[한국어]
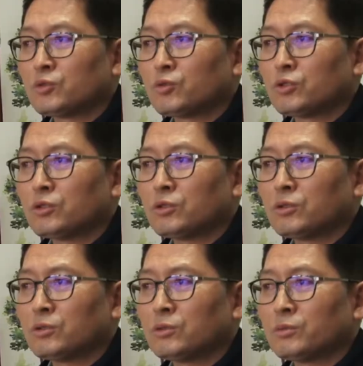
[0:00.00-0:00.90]

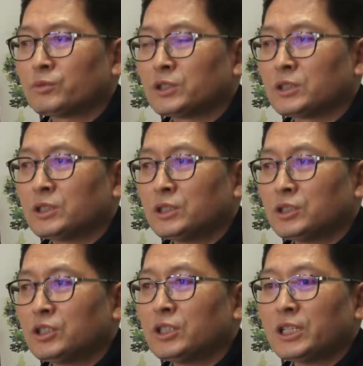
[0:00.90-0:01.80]
용접성이
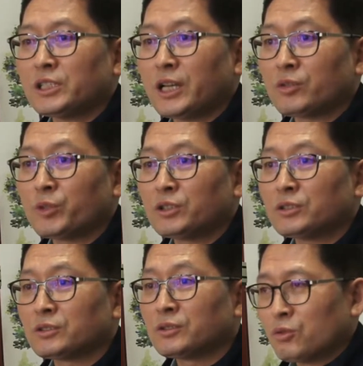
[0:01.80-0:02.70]
뛰어나지
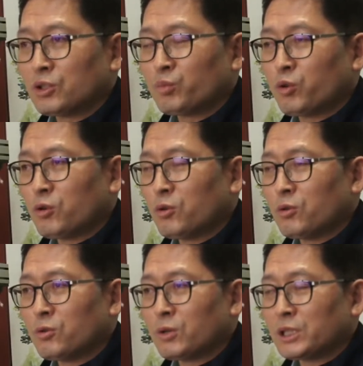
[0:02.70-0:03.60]
않으면은 그
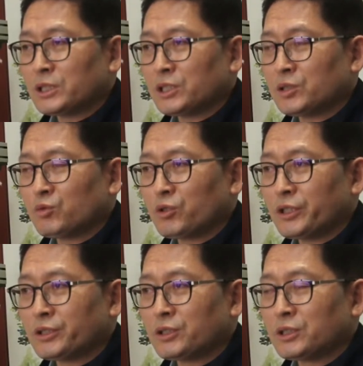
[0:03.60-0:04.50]
기포가 생김으로
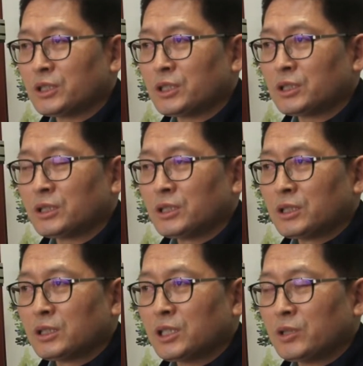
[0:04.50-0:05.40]
해서 이제
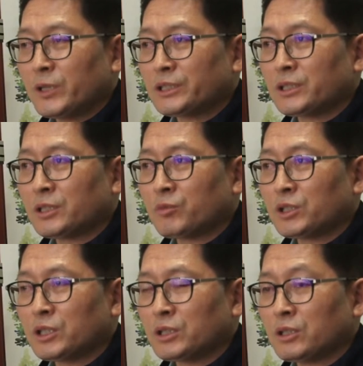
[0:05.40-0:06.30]
크랙이 발생되면 이제